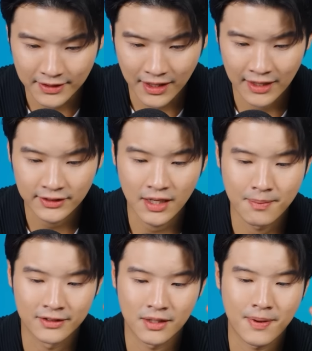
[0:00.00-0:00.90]
ลังเจอและเจอ
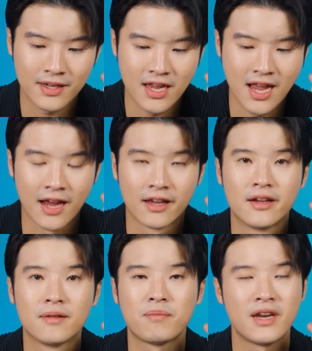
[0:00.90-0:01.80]
มาสักพักให
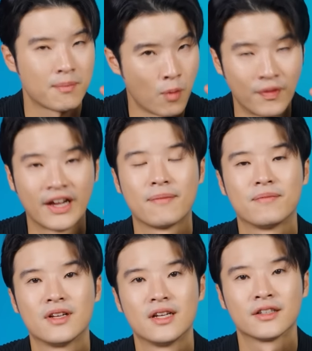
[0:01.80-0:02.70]
ญ่ๆเป็นอีกมุมหนึ่งครับ
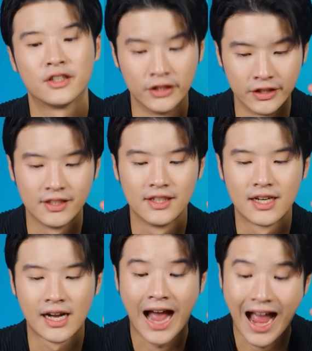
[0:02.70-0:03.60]
คือ
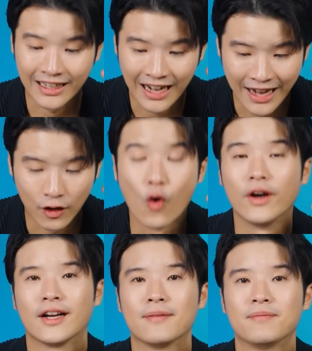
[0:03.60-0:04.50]
ขาดแคลนค
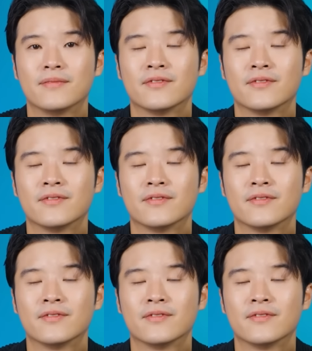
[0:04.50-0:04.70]
นครับ